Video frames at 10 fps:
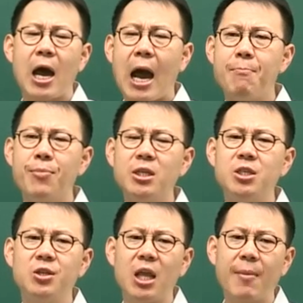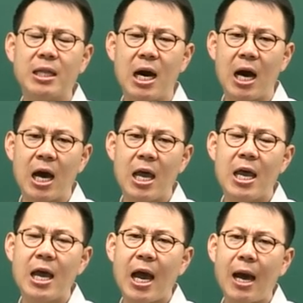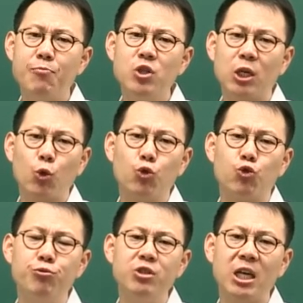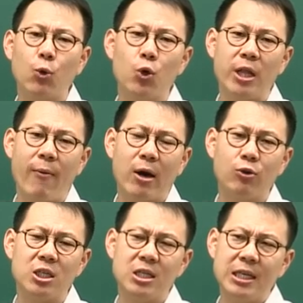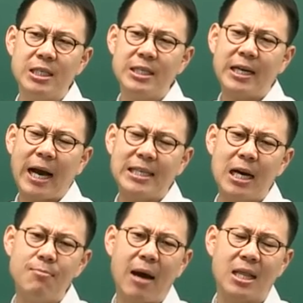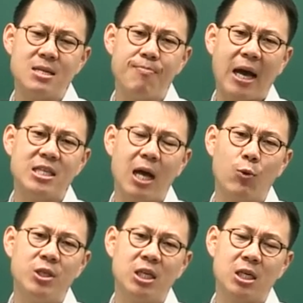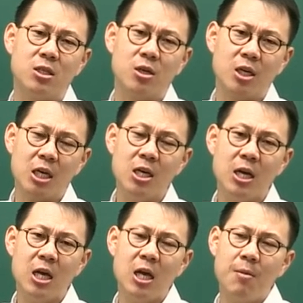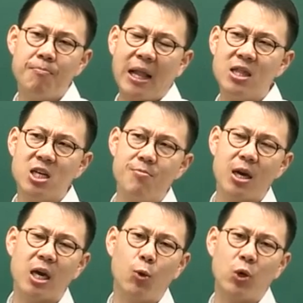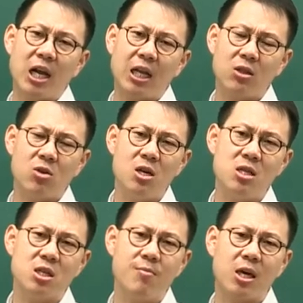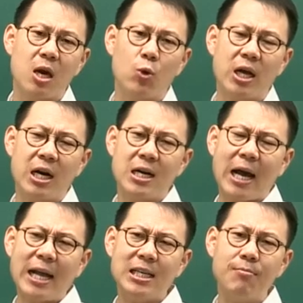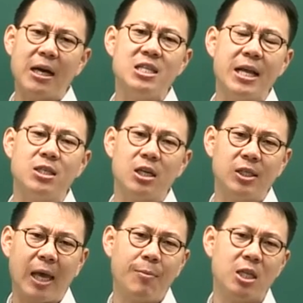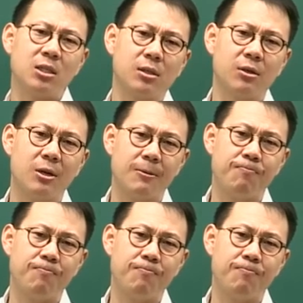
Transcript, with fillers: 한 번 칠 때마다 한 문제 또는 두 문제꼴로 나왔고 지금까지 가장 많, 많이 나온 지, 적이 맞는 거 몇 개 골라라, 틀리는 거 몇 개 골라라를 가장 많이 낸 적이 세 번 있었어요.